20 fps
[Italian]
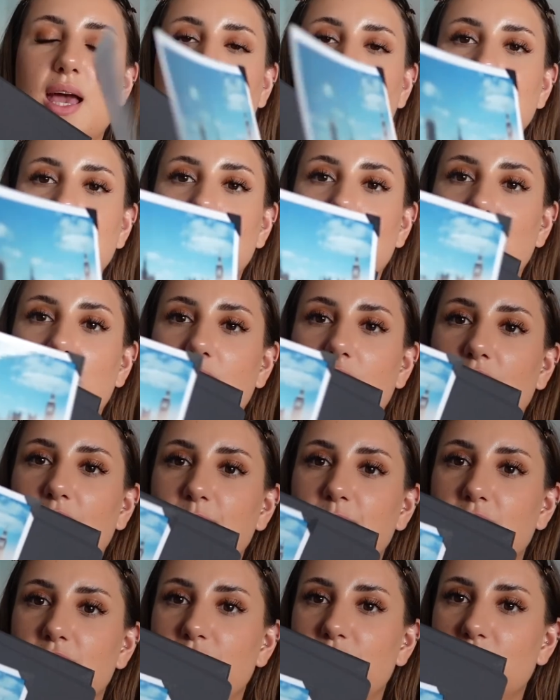
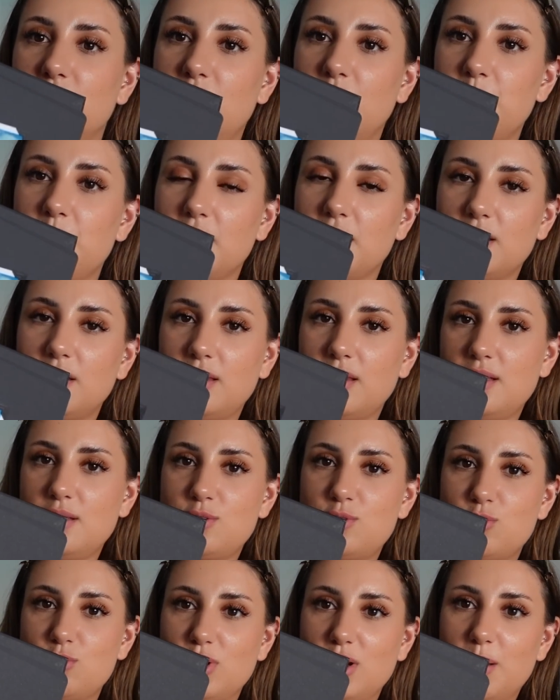attacca perfettamente
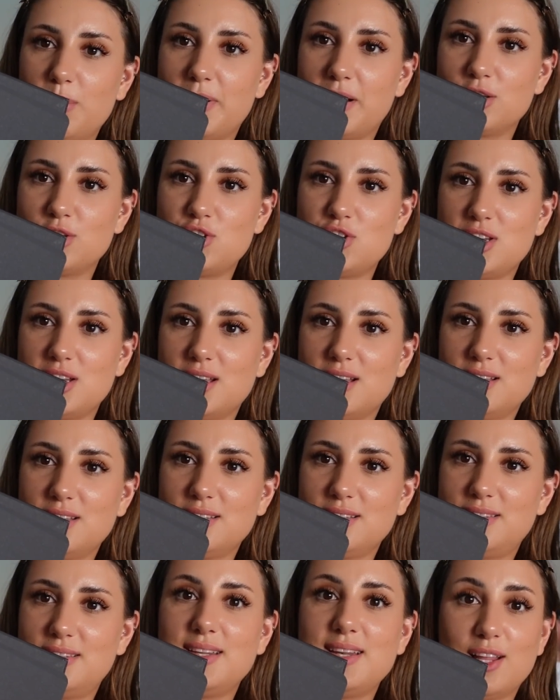sulla
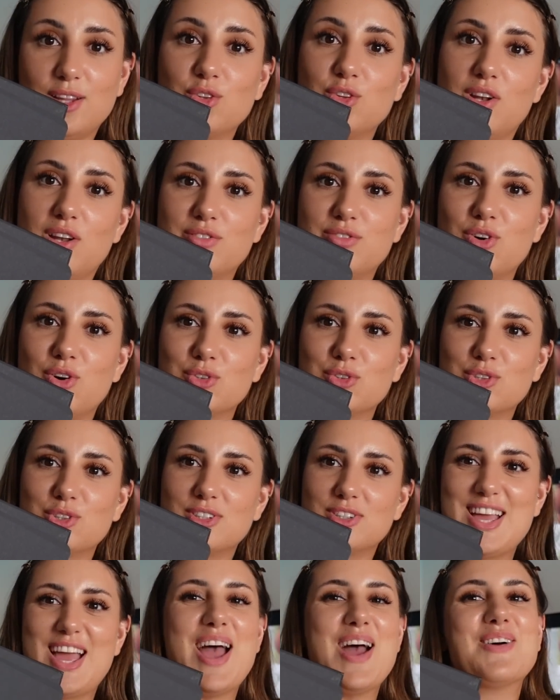pagina tenendo la
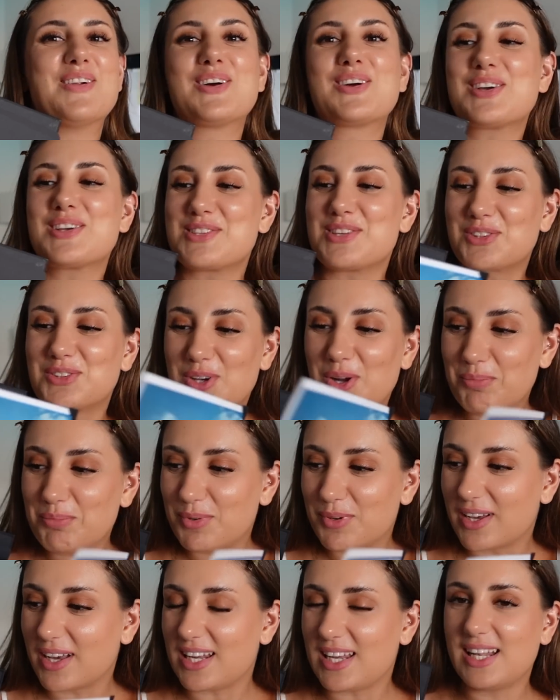foto è una cosa
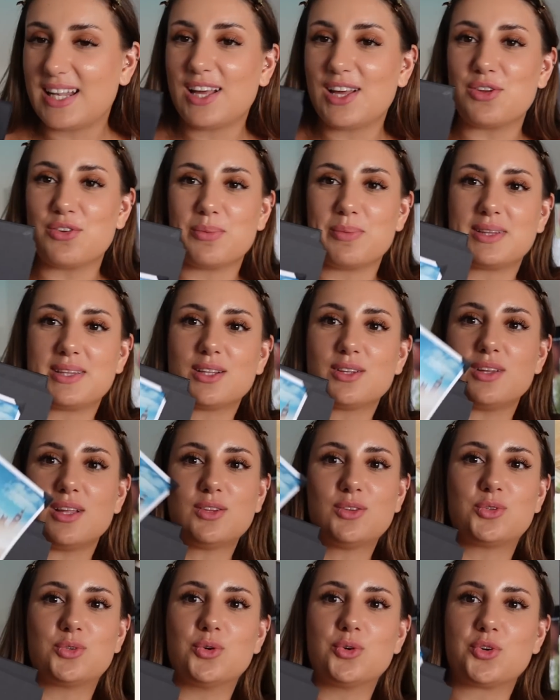troppo carina e ovviamente
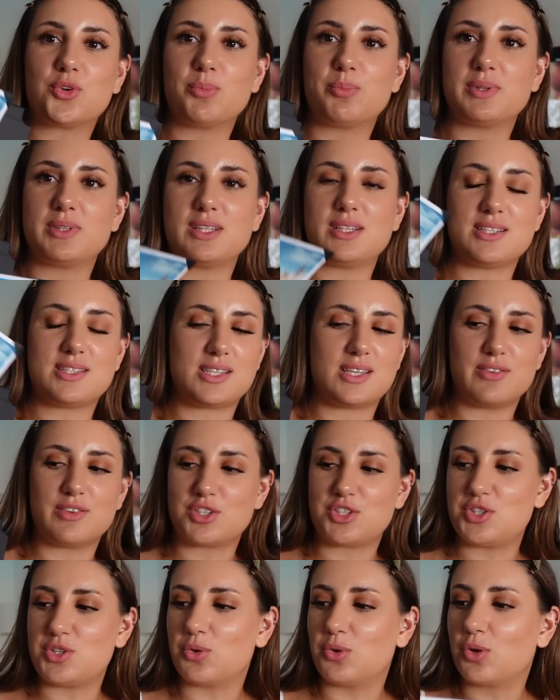attorno potete
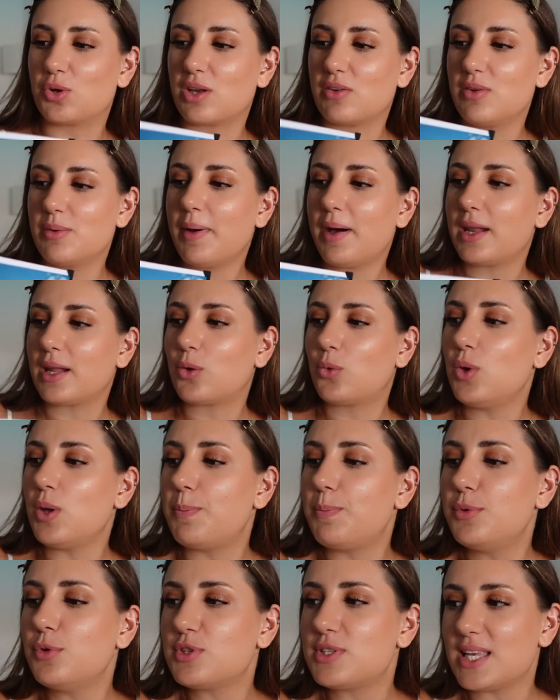scriverci quello che vi pare qui
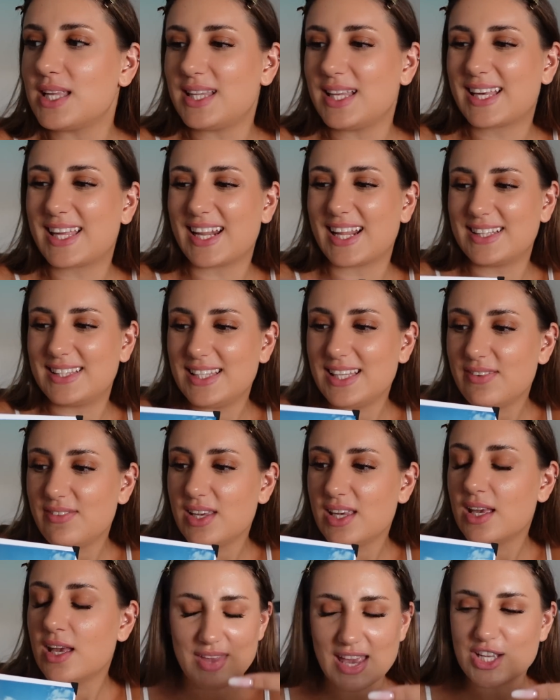più siete
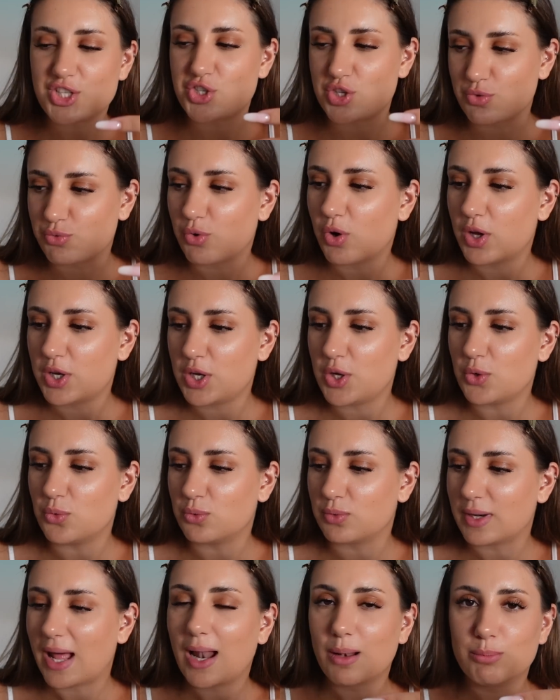creativi vi esce fuori
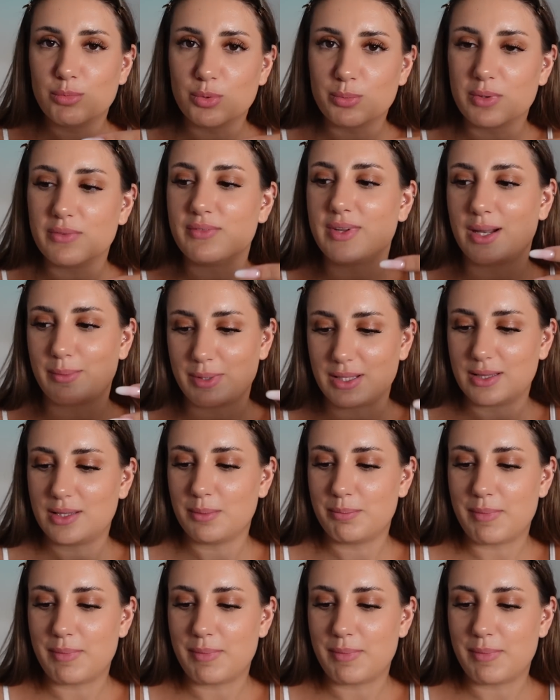un album veramente